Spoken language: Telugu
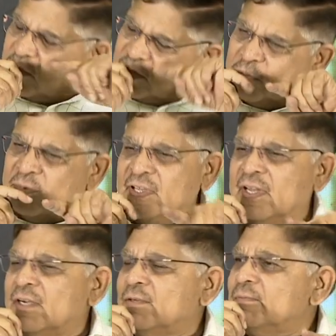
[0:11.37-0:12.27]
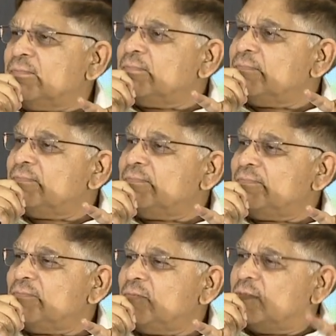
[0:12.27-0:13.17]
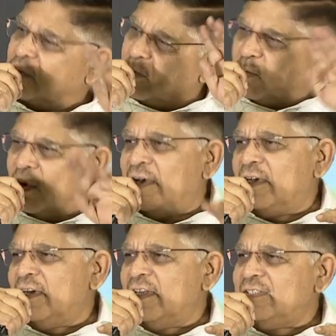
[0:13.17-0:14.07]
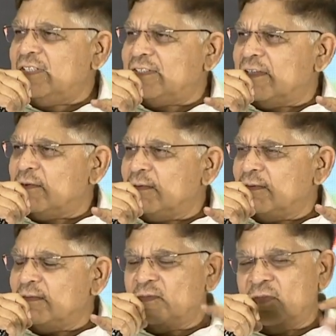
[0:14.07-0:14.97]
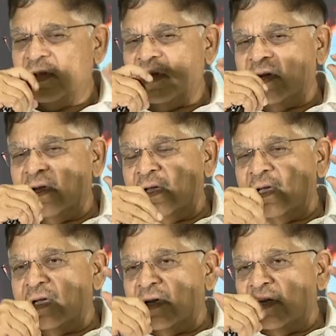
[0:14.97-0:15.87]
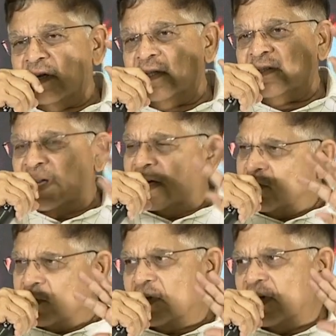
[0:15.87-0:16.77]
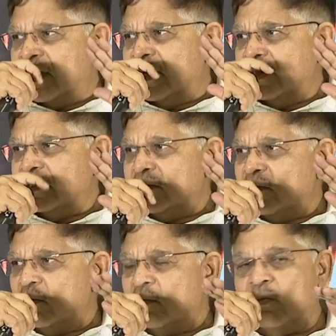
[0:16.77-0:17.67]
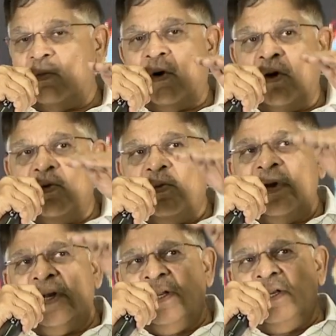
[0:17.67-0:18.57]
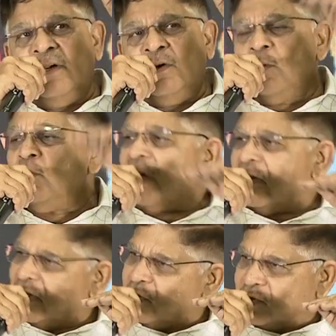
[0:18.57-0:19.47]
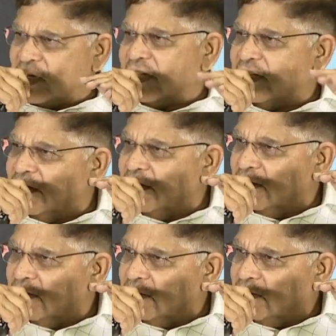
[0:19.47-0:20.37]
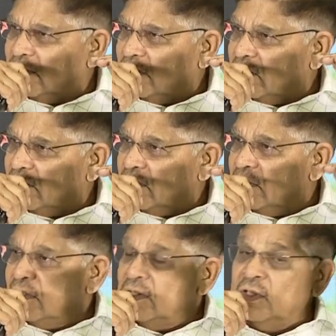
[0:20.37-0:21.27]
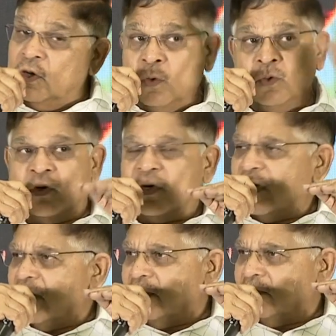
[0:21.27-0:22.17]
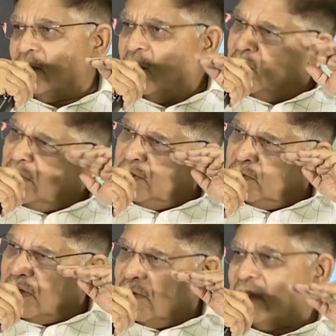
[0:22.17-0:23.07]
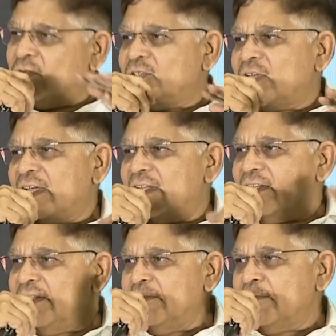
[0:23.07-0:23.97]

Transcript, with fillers: మీరు చెప్పింది కరెక్ట్ పాయింట్ రేజ్ చేశారు ఇది చాలా చోట్ల బాహుబలి టూ తర్వాత వచ్చి ఆగింది ఎక్కువ చోట్ల బాహుబలి టూ తర్వాత వచ్చి ఆగింది